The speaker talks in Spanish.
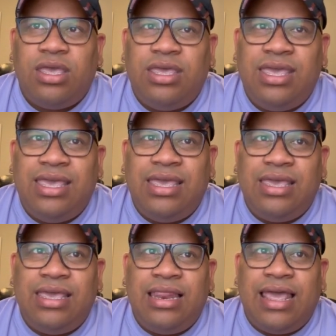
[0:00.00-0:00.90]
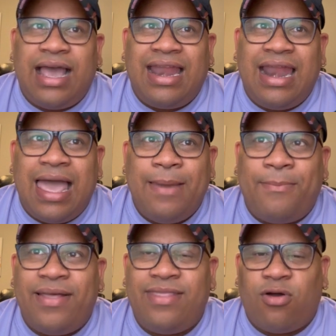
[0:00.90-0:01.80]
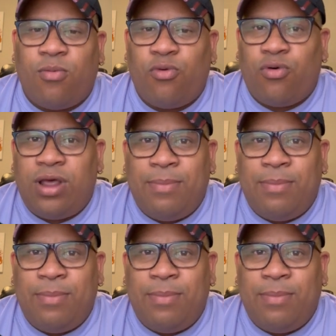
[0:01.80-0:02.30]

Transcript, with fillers: y, le ganan las espaldas como